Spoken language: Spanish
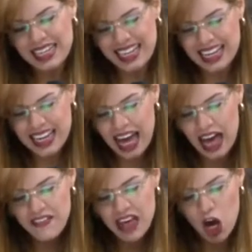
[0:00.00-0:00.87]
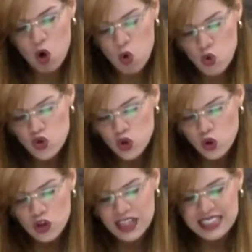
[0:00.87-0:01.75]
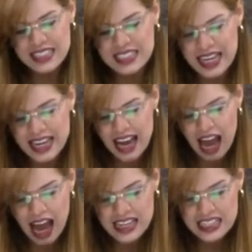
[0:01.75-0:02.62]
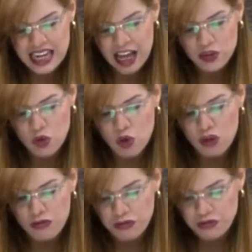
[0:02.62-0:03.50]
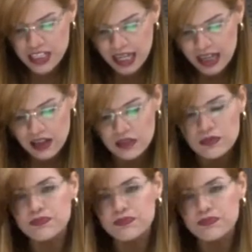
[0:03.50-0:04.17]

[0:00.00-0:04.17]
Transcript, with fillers: que cada uno sea hallado fiel.